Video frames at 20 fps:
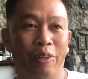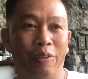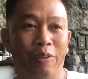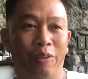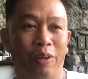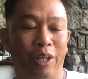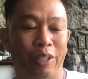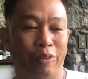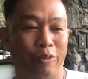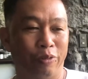
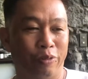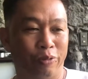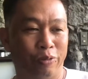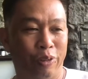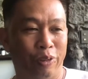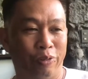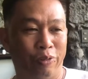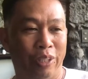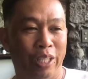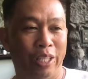what
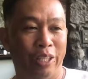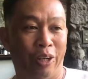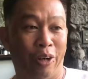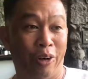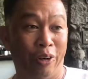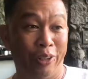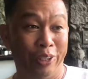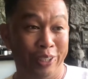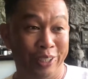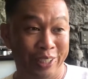15
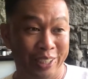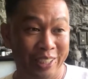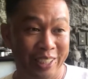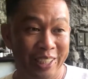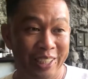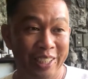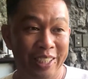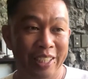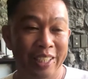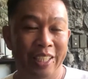hours
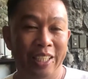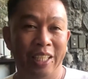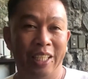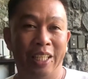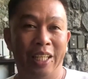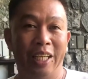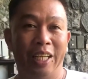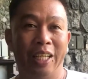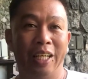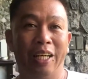
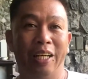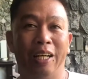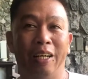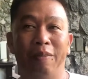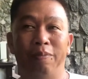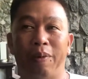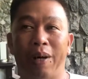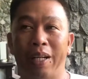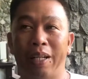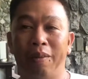uh,
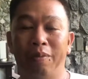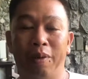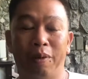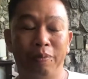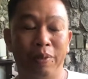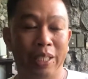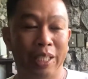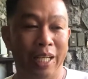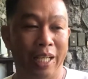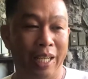para mabigyan